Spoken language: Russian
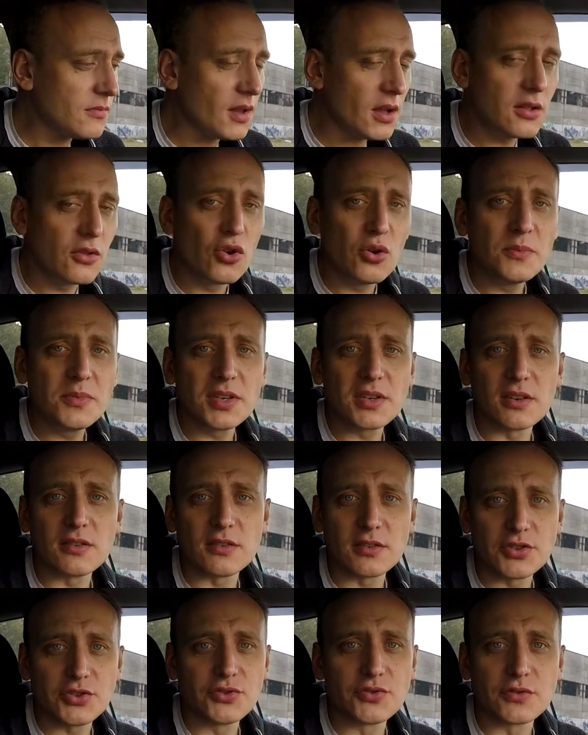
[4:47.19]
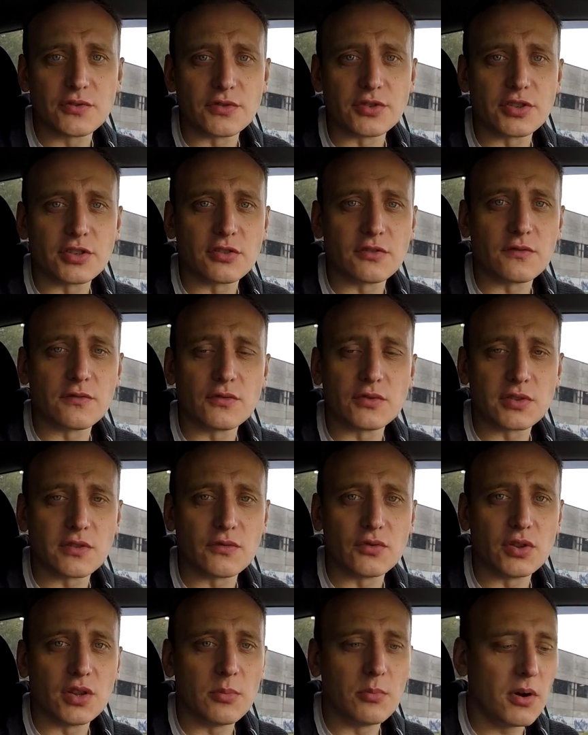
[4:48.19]
ломтике ты чувствуешь эту
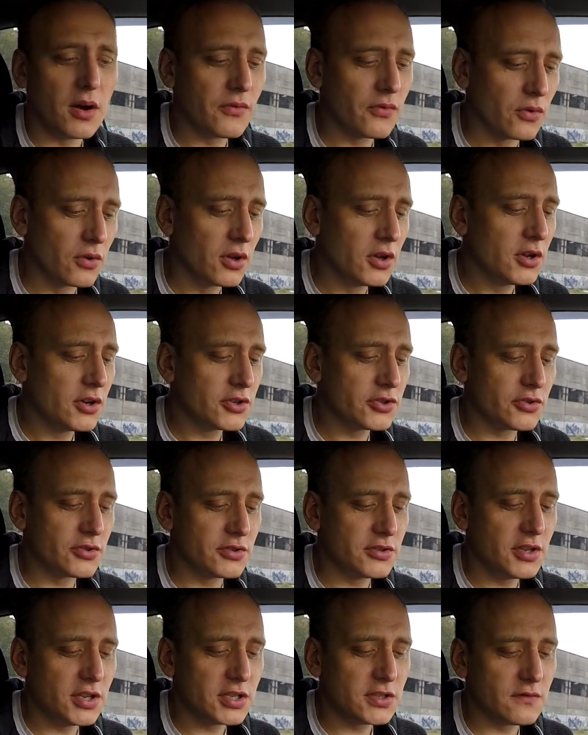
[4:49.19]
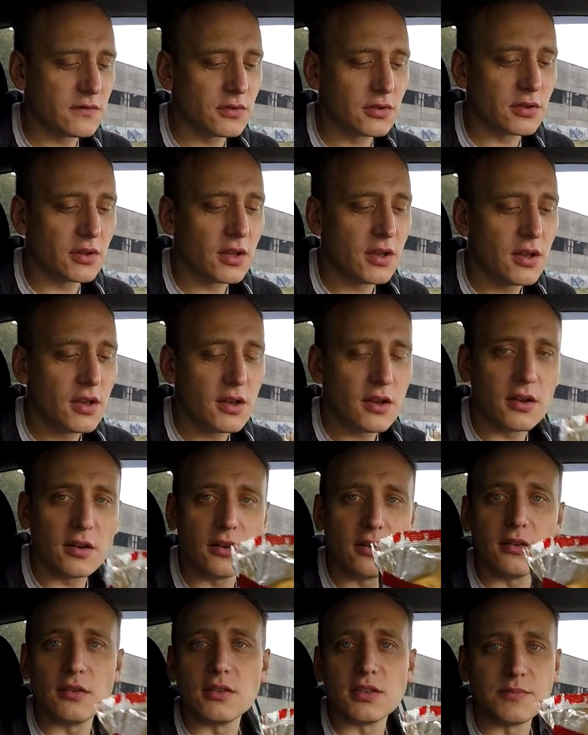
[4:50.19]
вкусовую добавку, что здесь вот
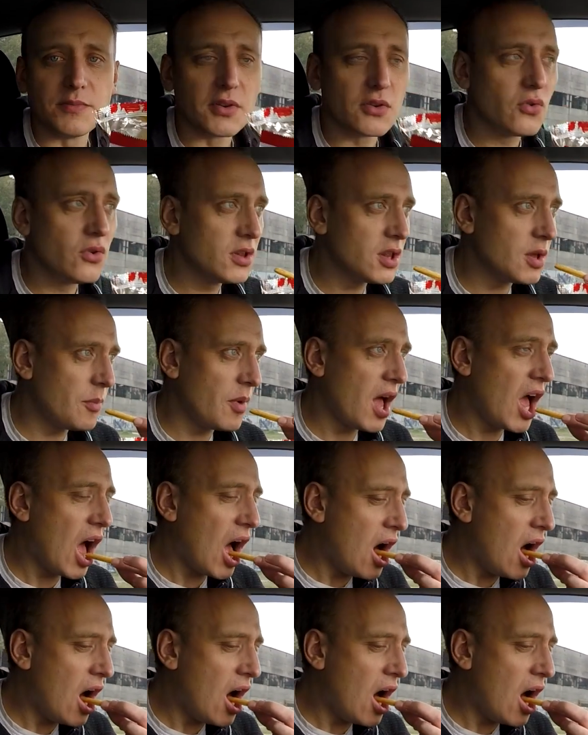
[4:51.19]
э, с беконом.